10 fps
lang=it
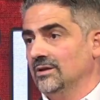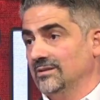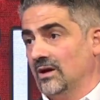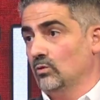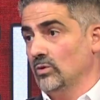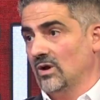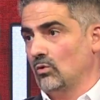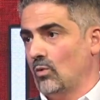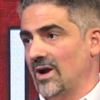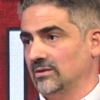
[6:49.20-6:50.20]
tra
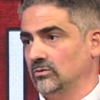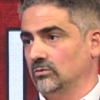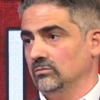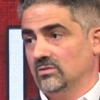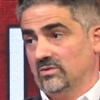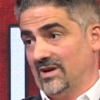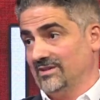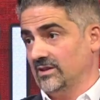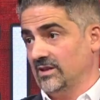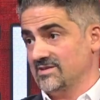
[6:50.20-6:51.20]
1,4
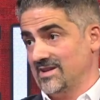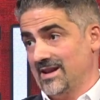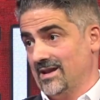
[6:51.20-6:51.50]
36